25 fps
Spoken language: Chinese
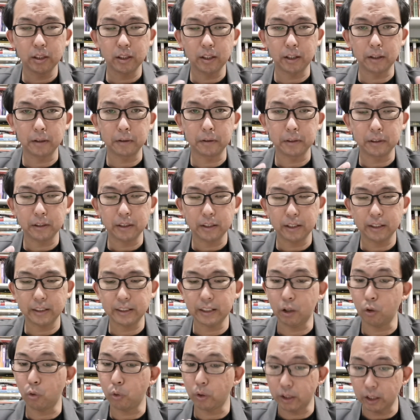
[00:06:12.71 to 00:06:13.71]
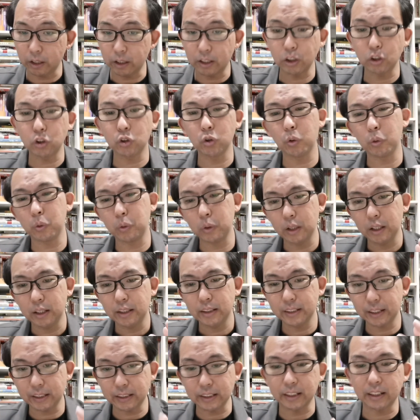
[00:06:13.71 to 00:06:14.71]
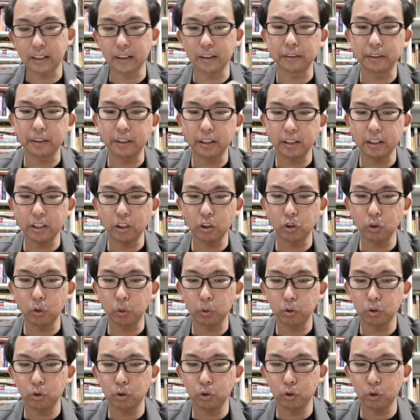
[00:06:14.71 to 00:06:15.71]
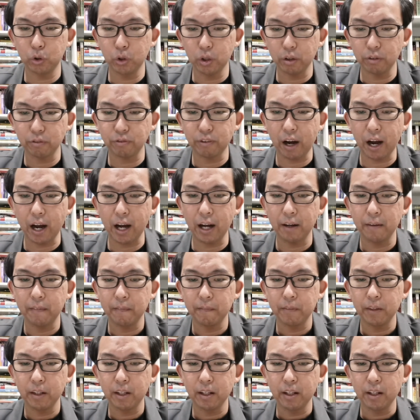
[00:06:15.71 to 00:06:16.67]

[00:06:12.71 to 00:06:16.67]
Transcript: 啊教会的弟兄自己个人的弟兄缺乏，